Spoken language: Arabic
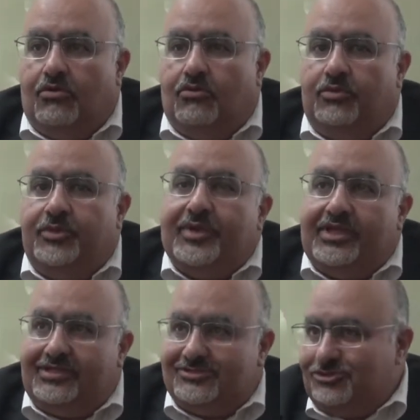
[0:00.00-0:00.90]
وبما
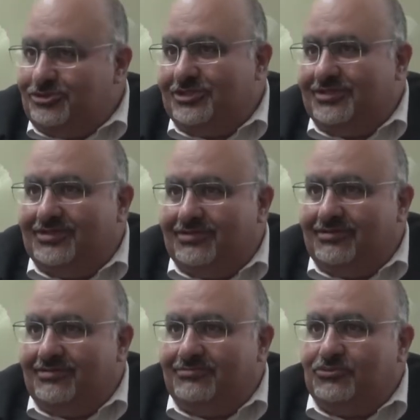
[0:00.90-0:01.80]
ان زوجتي
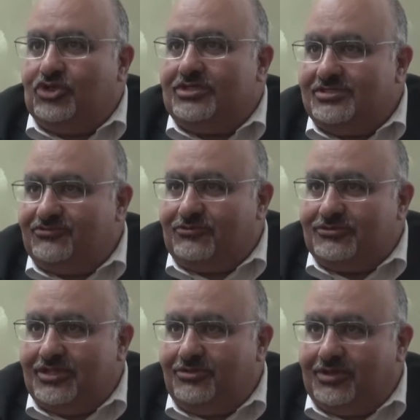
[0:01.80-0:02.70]
آه، مدرسه
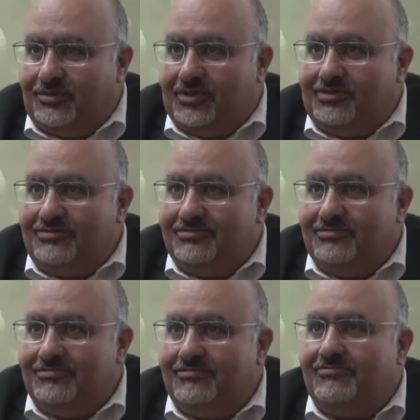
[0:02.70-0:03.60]
فرنساوي كمان
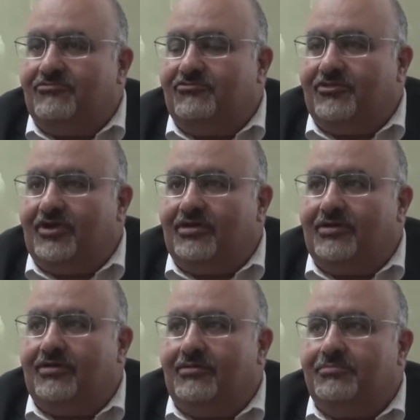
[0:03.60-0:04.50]

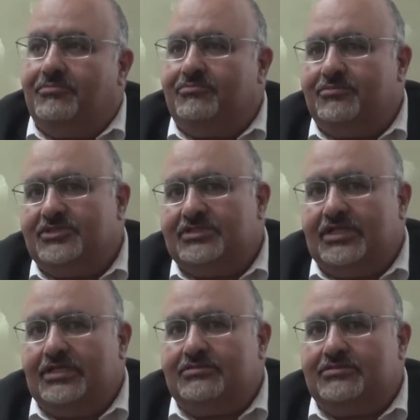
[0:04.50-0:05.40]

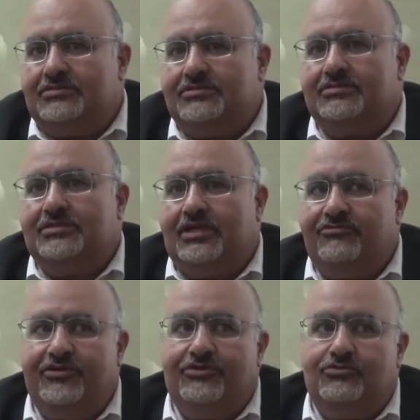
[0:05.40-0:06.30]
فسنة
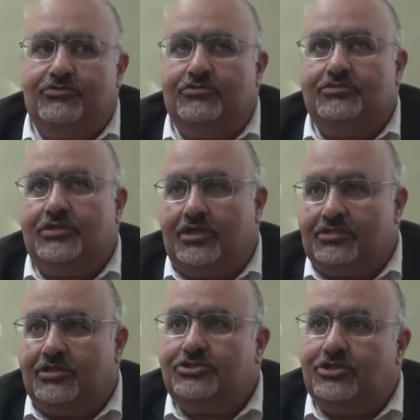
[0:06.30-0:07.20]

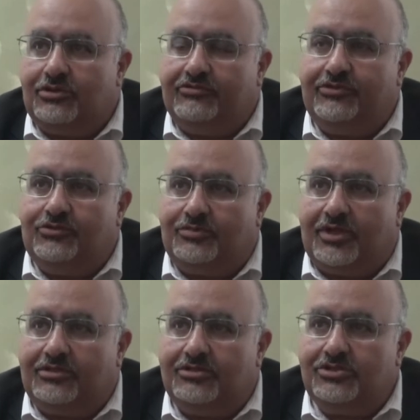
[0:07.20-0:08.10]
2013
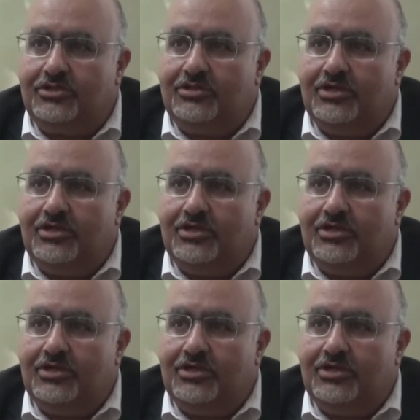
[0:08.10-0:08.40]
و2014